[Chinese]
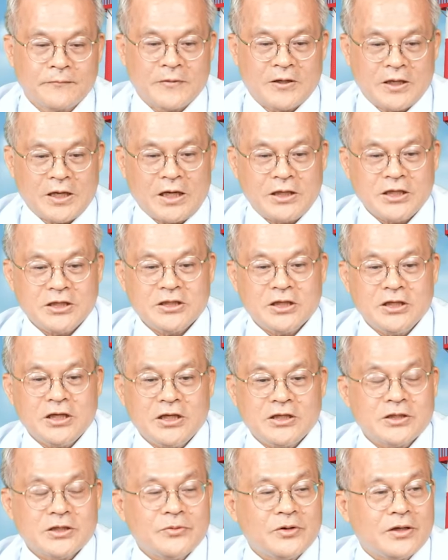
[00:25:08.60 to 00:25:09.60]
雅力今
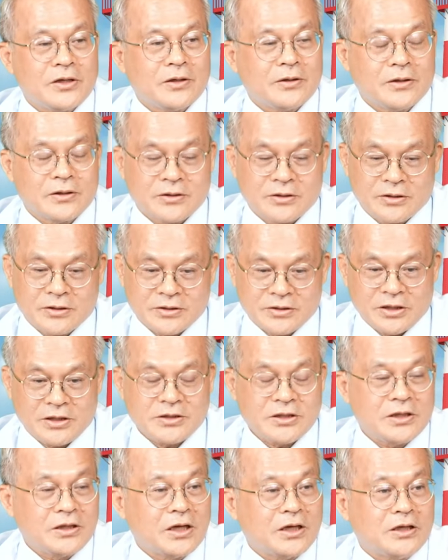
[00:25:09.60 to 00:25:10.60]
天是不是接
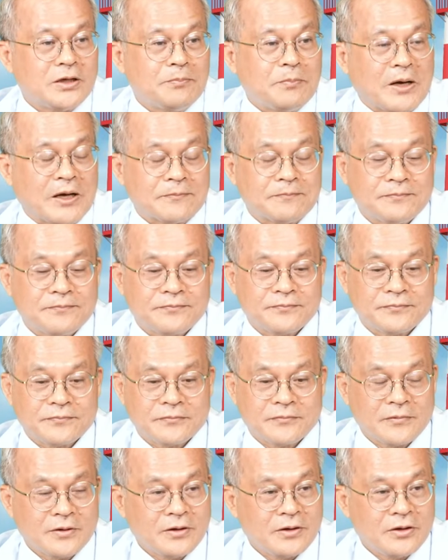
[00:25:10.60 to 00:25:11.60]
近跌停板？
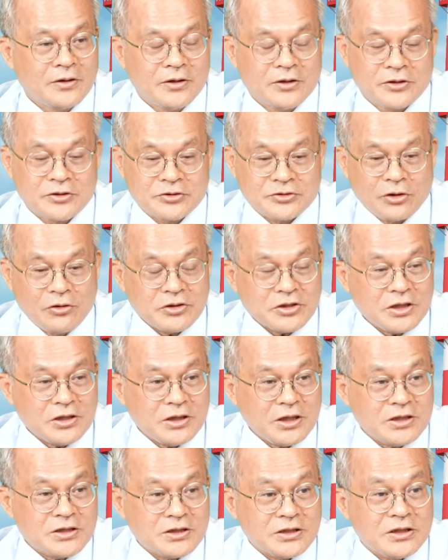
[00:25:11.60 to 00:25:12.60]
中兴
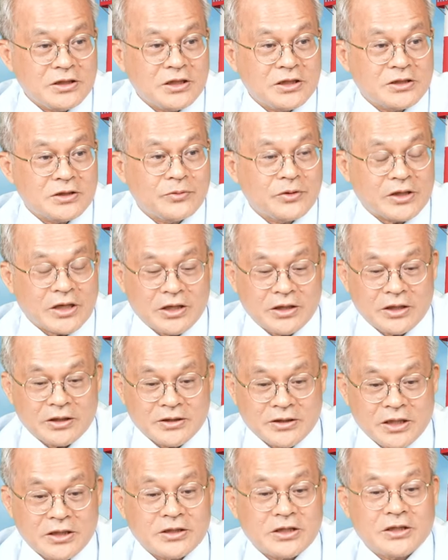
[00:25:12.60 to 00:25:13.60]
电今天是不是跌跌
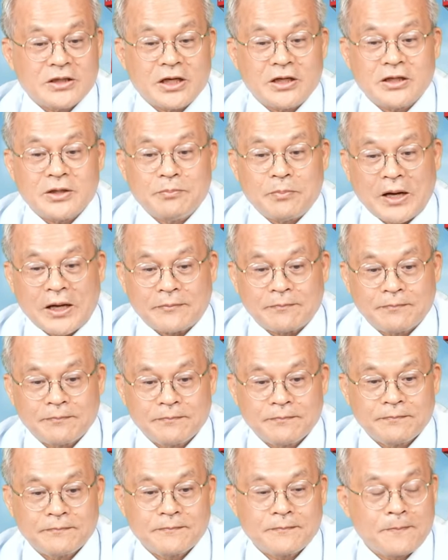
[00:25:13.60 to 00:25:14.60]
接近跌停板？
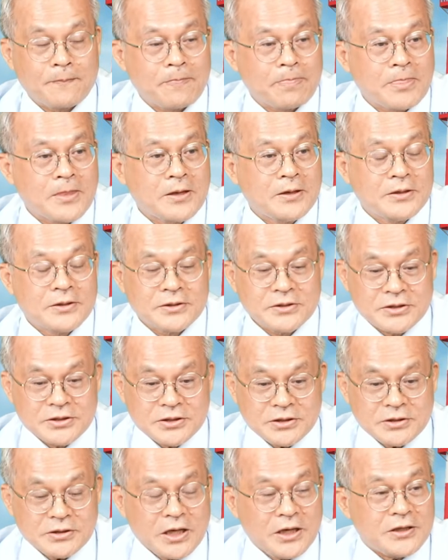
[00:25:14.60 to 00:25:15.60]

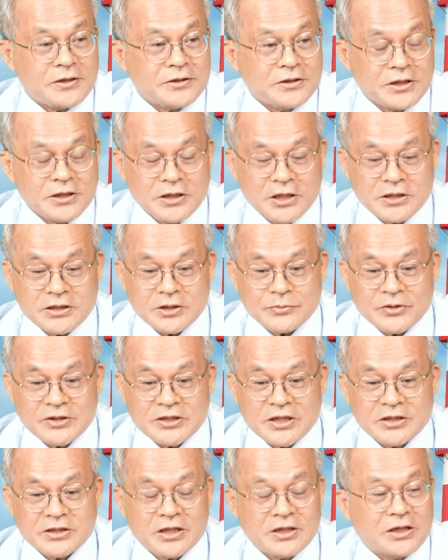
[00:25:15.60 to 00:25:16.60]
四电今天是不是
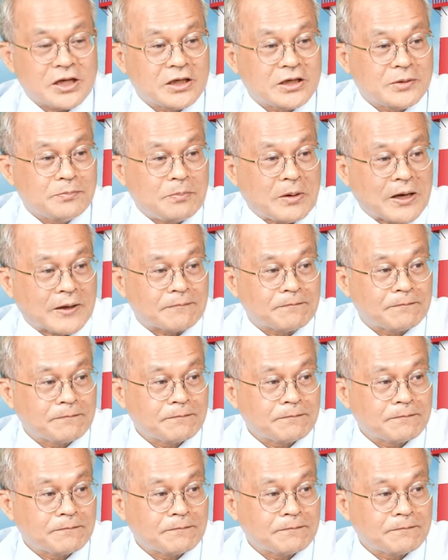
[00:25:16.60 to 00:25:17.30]
接近跌停板？